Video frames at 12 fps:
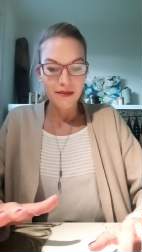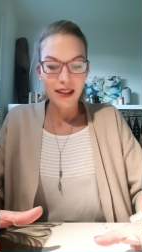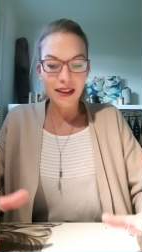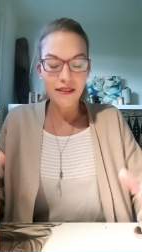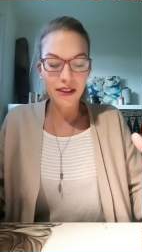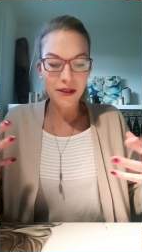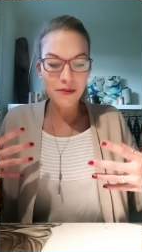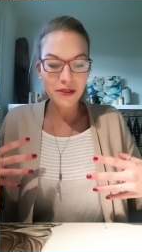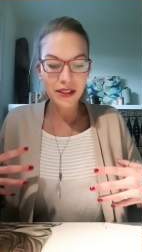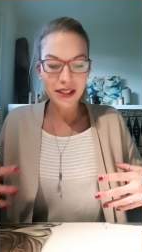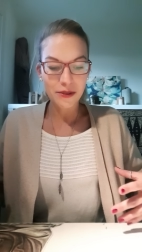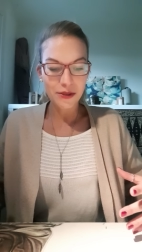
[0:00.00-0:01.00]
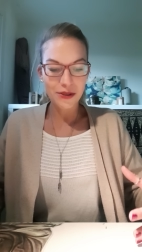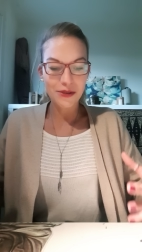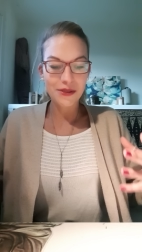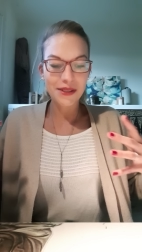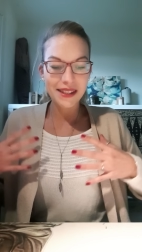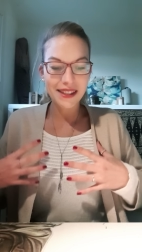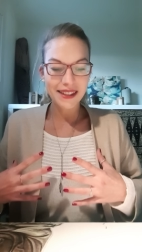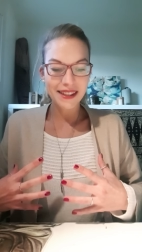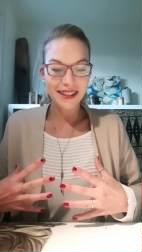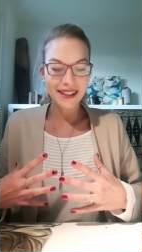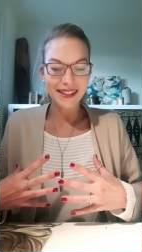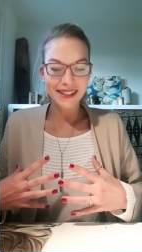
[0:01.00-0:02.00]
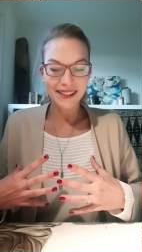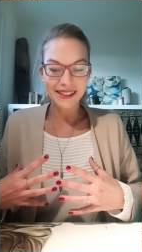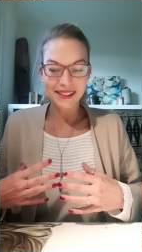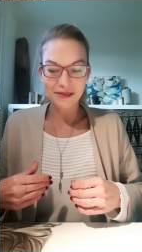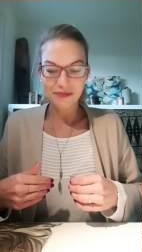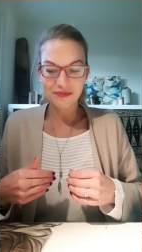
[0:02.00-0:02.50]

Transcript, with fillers: Il y a vraiment quelque chose qui... Euh,